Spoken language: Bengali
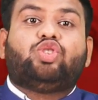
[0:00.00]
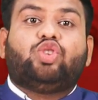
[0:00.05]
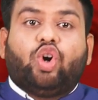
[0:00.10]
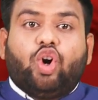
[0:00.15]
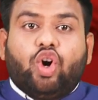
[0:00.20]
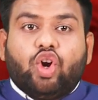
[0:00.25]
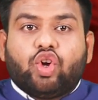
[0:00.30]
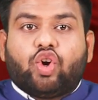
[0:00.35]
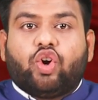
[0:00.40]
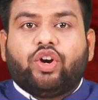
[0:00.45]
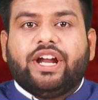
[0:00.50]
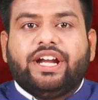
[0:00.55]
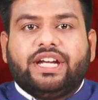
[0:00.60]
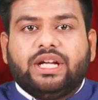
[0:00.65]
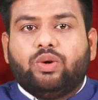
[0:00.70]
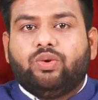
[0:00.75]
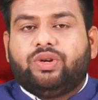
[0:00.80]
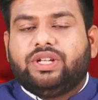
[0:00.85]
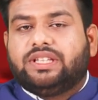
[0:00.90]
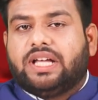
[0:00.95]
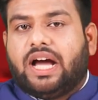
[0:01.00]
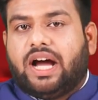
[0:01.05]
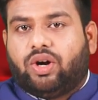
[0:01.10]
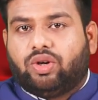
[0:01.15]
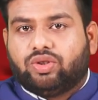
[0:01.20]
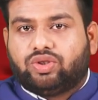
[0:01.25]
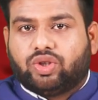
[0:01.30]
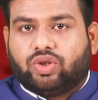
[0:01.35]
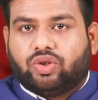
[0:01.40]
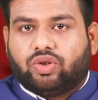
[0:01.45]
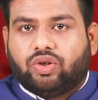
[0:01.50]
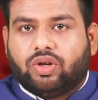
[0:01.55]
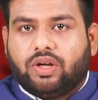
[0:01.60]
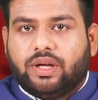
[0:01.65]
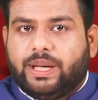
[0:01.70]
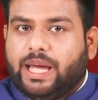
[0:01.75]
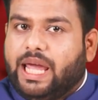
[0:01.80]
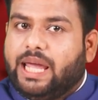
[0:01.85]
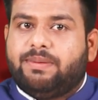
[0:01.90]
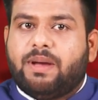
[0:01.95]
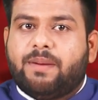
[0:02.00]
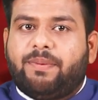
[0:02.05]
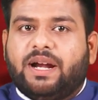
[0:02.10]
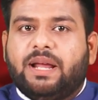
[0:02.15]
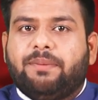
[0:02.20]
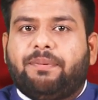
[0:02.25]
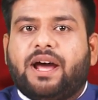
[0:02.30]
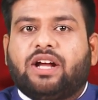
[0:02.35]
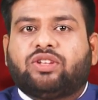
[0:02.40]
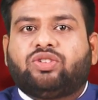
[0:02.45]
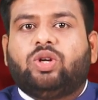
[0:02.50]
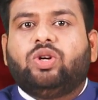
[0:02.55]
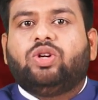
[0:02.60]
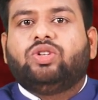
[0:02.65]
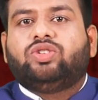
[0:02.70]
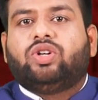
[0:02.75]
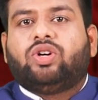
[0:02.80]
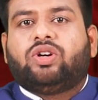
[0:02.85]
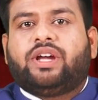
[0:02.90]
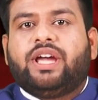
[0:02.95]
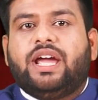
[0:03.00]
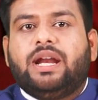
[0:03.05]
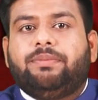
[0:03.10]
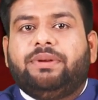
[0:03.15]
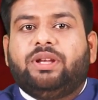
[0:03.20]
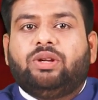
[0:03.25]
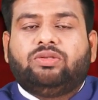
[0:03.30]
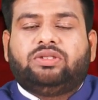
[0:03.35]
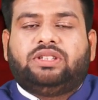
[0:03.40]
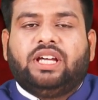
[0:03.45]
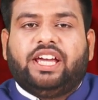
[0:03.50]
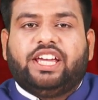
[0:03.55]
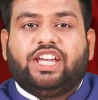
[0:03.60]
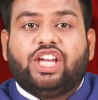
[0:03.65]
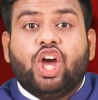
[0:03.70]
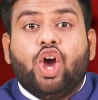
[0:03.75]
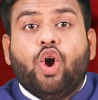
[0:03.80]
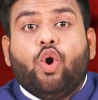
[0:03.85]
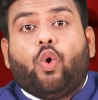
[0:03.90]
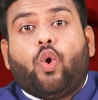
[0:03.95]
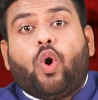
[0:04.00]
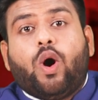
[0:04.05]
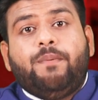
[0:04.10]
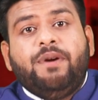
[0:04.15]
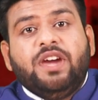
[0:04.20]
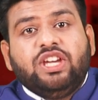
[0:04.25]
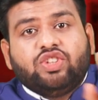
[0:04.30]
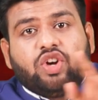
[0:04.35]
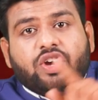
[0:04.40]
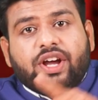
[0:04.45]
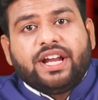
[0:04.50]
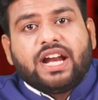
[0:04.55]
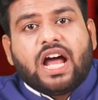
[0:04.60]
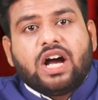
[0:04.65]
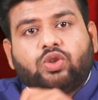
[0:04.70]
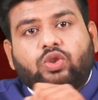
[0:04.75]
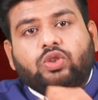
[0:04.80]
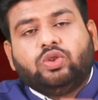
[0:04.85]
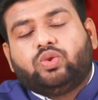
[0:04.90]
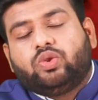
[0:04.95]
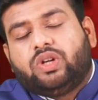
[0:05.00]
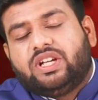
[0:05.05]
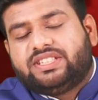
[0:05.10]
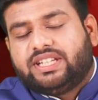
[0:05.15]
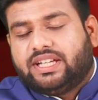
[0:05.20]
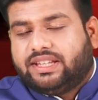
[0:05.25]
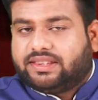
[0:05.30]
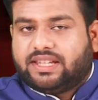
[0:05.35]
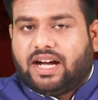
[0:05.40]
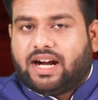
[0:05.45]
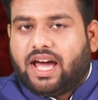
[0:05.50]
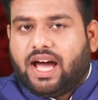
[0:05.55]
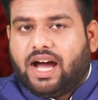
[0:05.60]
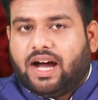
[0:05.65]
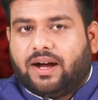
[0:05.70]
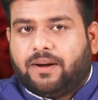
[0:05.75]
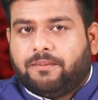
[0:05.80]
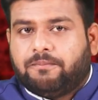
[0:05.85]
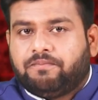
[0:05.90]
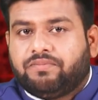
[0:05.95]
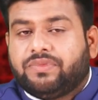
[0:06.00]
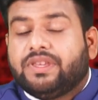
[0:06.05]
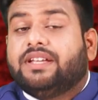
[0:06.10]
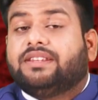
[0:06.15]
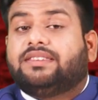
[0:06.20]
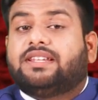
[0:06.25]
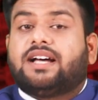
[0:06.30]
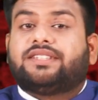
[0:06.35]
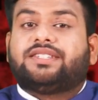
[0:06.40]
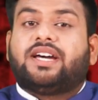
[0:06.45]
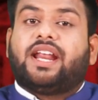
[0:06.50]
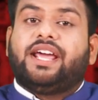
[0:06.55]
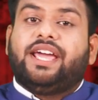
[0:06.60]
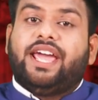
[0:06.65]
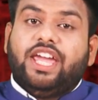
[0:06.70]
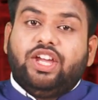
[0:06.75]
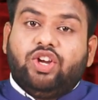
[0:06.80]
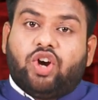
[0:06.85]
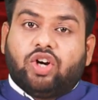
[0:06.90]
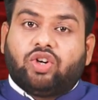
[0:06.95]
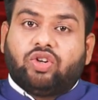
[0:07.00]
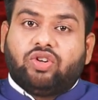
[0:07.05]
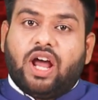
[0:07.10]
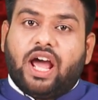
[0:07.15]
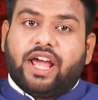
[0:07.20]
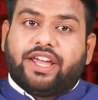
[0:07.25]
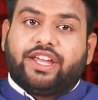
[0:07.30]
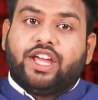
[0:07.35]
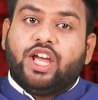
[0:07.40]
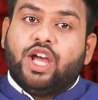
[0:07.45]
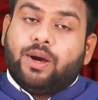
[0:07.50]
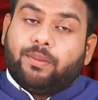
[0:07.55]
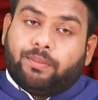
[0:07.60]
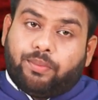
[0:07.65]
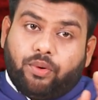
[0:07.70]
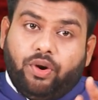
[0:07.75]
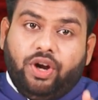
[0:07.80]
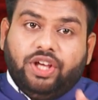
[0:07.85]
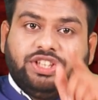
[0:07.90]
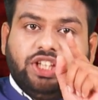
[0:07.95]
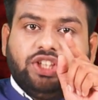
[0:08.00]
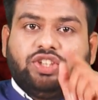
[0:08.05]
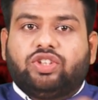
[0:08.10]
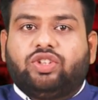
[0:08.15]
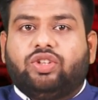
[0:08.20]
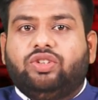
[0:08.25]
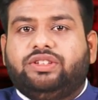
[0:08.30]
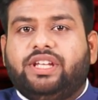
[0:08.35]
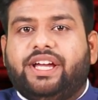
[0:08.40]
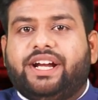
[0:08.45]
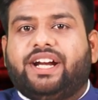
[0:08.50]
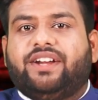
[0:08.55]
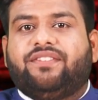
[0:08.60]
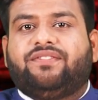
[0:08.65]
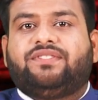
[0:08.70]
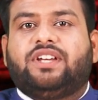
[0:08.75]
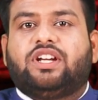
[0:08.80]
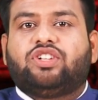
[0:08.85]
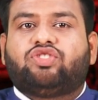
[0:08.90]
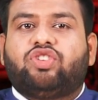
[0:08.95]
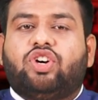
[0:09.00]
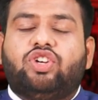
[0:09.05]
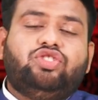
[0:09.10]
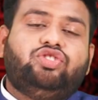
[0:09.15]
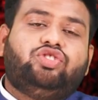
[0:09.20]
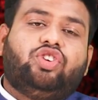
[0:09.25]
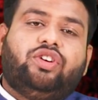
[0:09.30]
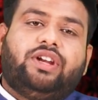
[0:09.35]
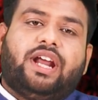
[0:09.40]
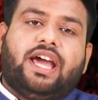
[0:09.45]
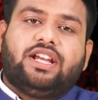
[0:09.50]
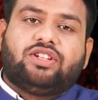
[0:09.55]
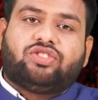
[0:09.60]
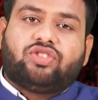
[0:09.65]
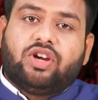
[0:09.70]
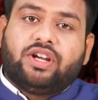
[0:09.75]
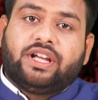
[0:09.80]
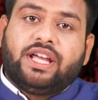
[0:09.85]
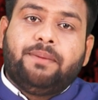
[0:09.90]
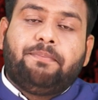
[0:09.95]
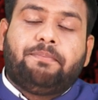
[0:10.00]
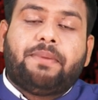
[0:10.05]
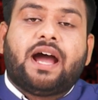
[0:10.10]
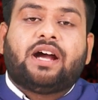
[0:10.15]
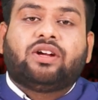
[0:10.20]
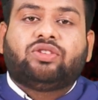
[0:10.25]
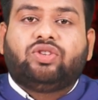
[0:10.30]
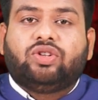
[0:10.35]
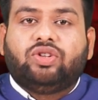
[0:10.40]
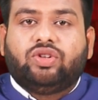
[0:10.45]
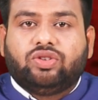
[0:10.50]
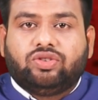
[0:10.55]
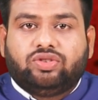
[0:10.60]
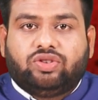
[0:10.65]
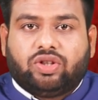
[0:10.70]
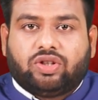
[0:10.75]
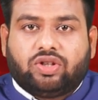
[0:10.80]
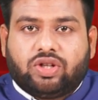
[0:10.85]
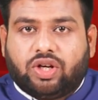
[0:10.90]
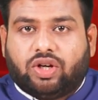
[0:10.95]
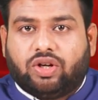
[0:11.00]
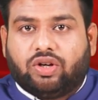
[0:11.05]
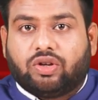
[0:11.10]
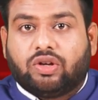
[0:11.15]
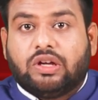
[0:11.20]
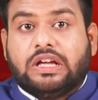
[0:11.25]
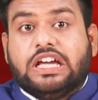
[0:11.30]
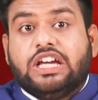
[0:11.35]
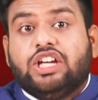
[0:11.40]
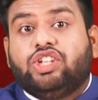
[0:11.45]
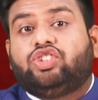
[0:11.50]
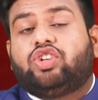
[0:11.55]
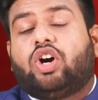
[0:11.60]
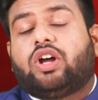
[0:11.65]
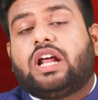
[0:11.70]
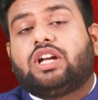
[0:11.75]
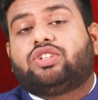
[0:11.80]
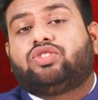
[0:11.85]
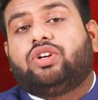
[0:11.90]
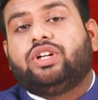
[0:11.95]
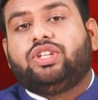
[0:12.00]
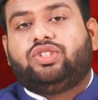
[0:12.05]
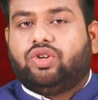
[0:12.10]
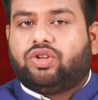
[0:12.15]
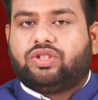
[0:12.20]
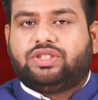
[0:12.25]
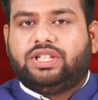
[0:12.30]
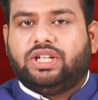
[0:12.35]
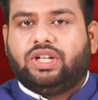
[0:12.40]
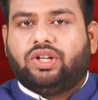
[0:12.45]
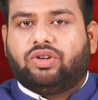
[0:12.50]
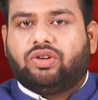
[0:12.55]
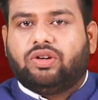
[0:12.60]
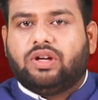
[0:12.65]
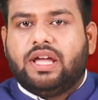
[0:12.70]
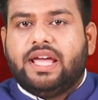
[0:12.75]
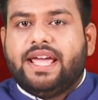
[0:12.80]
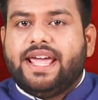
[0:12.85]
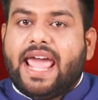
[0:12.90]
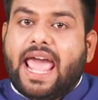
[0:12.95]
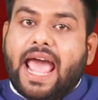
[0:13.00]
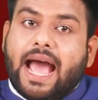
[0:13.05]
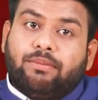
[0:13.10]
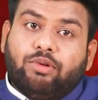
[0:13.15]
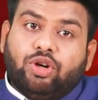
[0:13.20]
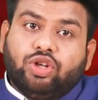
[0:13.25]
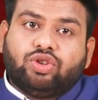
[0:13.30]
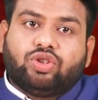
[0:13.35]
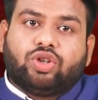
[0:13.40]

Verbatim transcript: জোর করে ডিউটি দেওয়া হতো এই ব্যাপারে প্রাক্তন অধ্যক্ষের বিরুদ্ধে অভিযোগের আঙুল তুলেছেন তাঁরা তাছাড়া এই ঘটনায় পুলিশি তদন্তে গ্রেপ্তার সঞ্জয় রায়ের সঙ্গে প্রাক্তন অধ্যক্ষর সরাসরি যোগ ছিল এমন